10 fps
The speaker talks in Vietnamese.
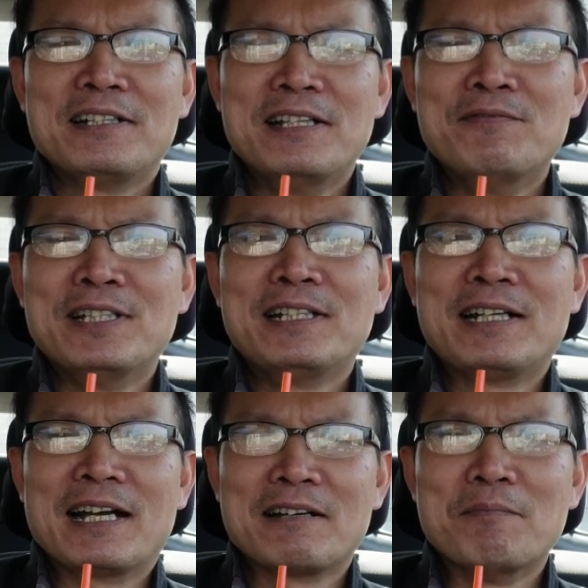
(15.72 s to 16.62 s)
đến với tất
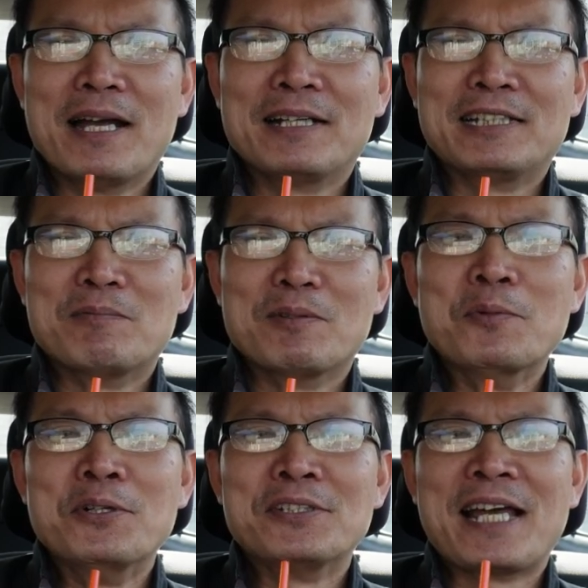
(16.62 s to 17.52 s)
cả các bạn vào một
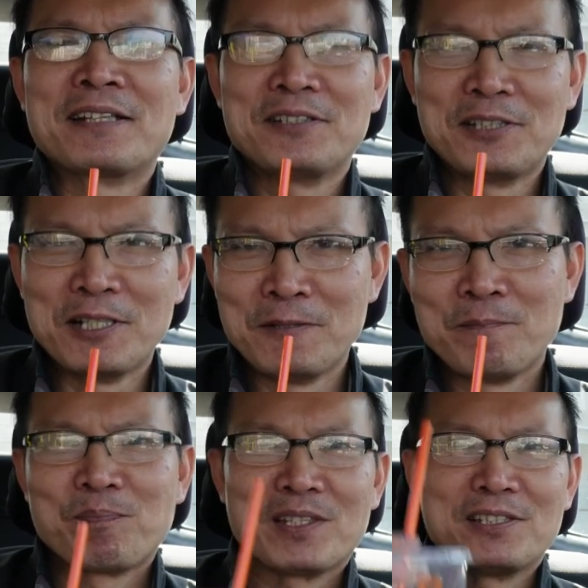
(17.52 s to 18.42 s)
buổi sáng thứ tư.
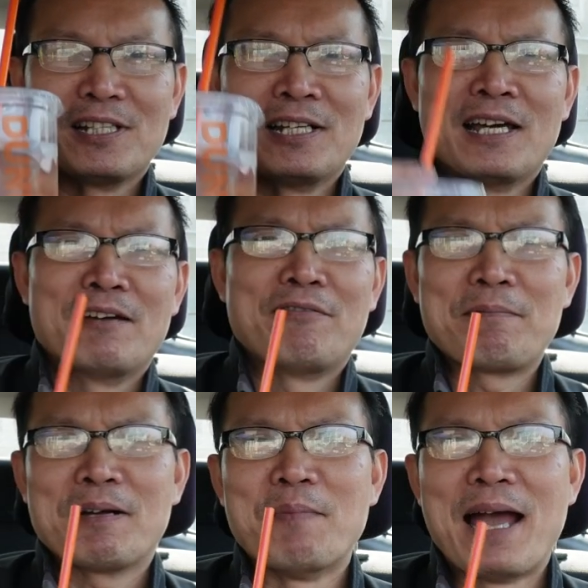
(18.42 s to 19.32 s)
Xin
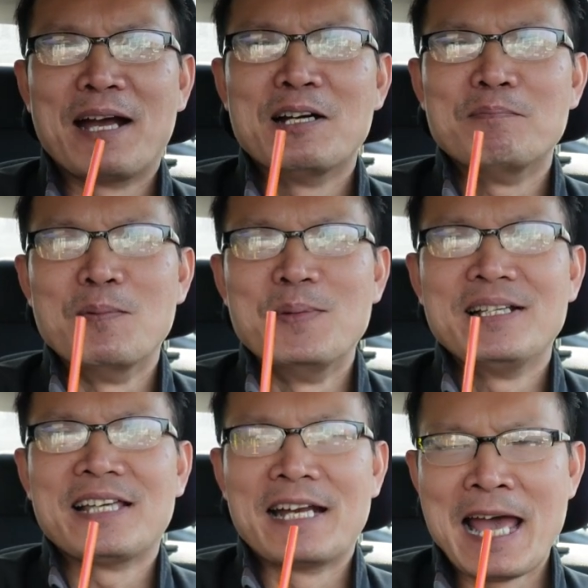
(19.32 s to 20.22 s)
phép các bạn hớp một miếng trà